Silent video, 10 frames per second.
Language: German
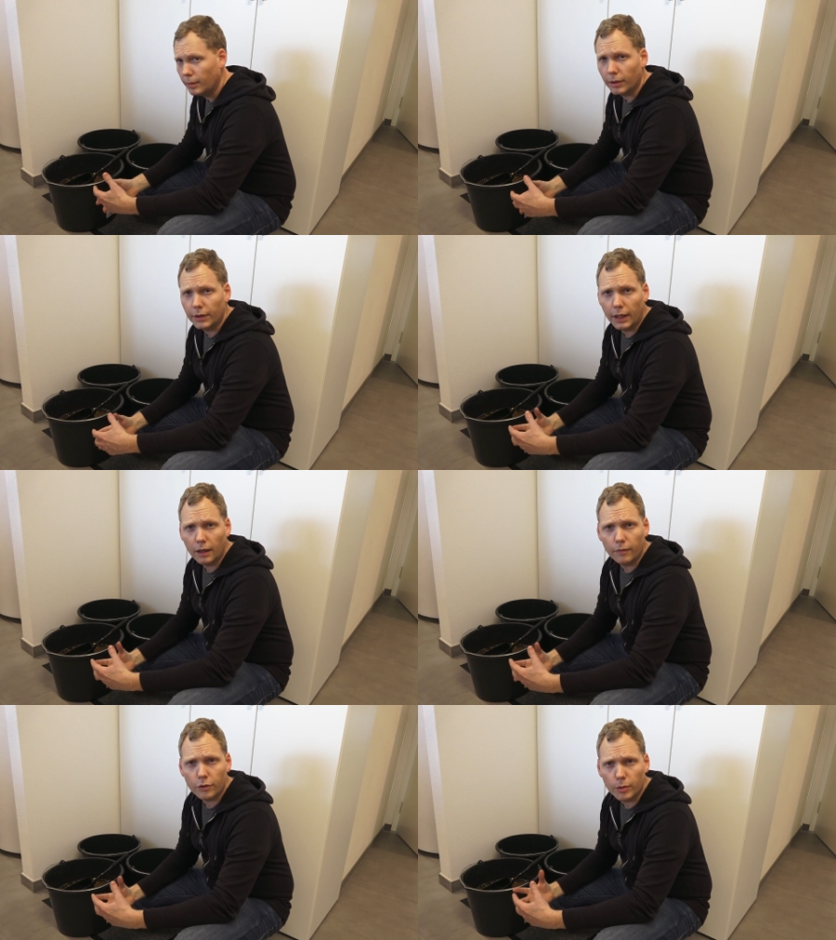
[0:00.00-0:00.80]
die
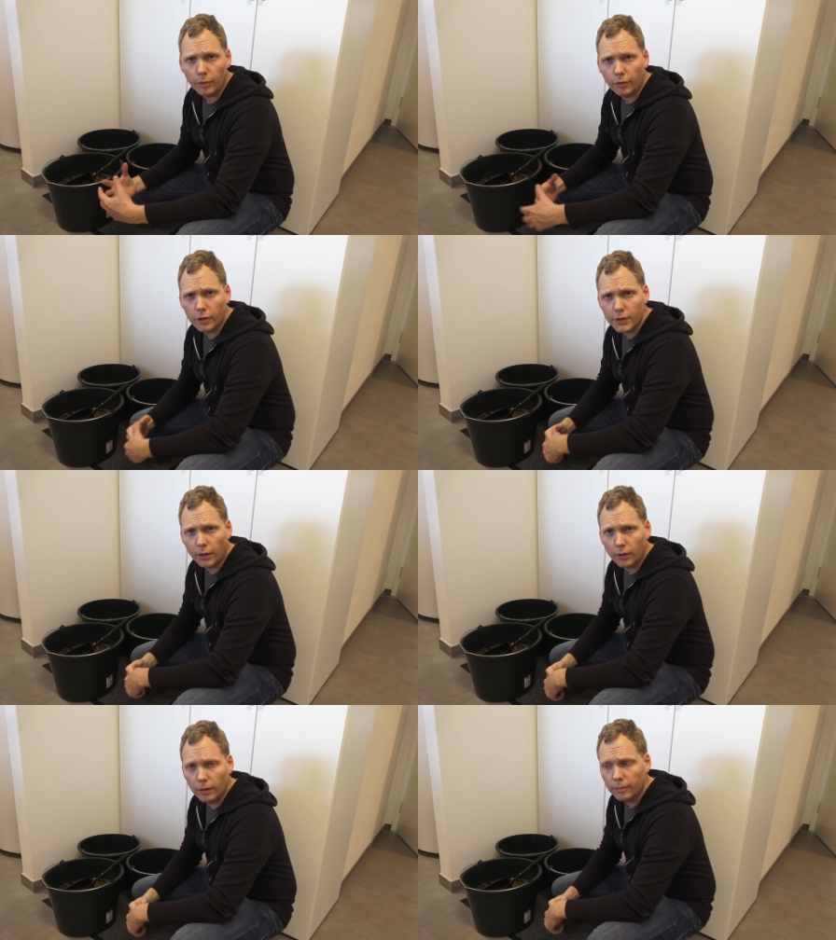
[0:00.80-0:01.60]
Partikel einfach schon mal
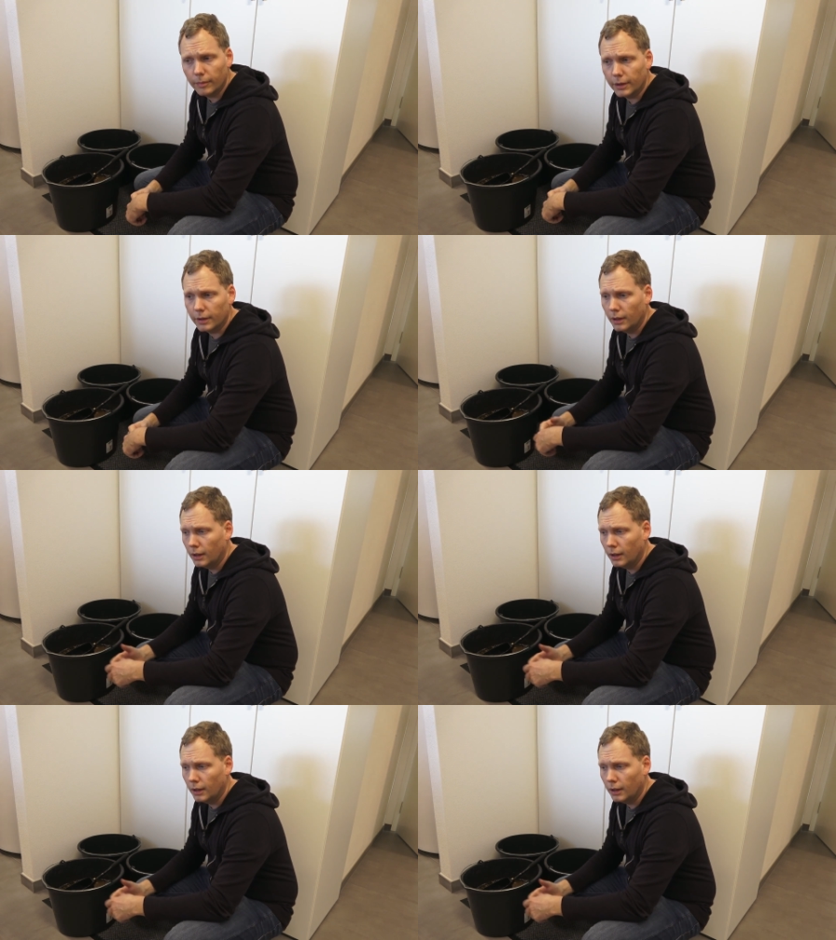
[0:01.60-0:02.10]
vollsaugen mit,